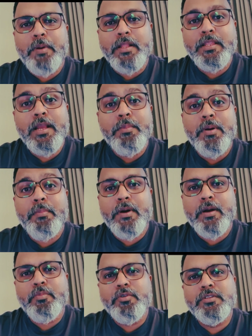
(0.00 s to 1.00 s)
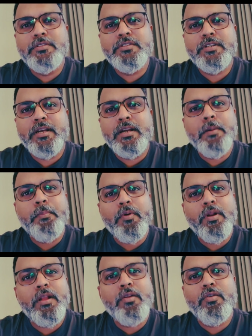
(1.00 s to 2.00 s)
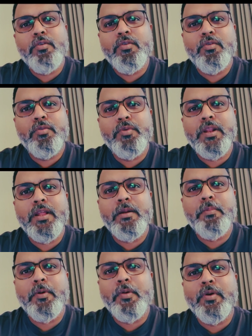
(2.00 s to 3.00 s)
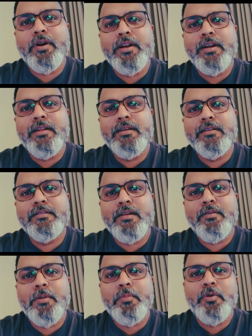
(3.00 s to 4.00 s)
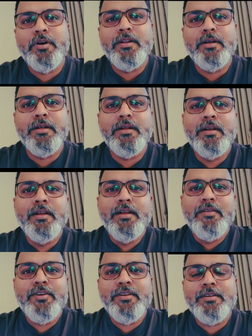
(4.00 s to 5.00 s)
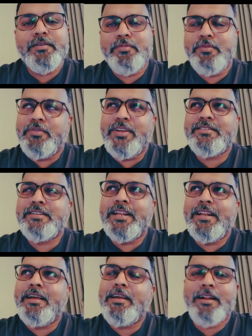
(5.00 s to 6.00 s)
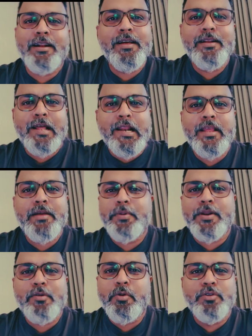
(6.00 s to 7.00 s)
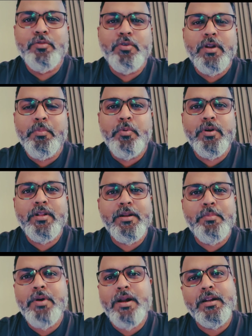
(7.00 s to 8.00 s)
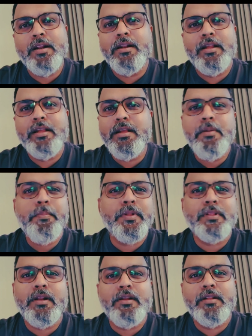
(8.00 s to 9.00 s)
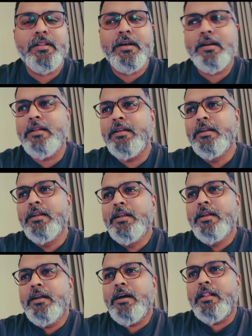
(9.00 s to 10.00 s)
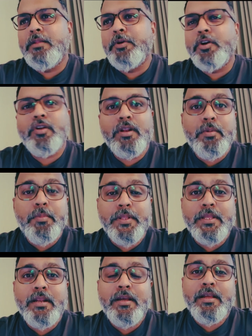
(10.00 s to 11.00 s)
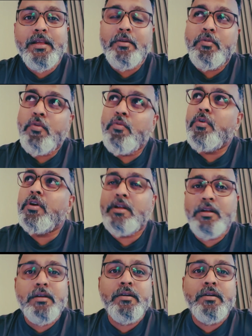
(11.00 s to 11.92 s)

அதிகமாக பார்க்க முடிஞ்சிச்சு எங்கே போனாலும் எல்லாரும் புடவை கட்டிட்டு சல்வார் போட்டுட்டு வே வேஷ்டி இல்லை ஆனால் நிறைய பேர் கோட் சூட்லாம் போட்டு நம்ம ஆட்கள் எங்கே பார்த்தாலும் இருந்தாங்க அது மட்டும் இல்லாமல் பார்த்திங்கன்னா ஒவ்வொரு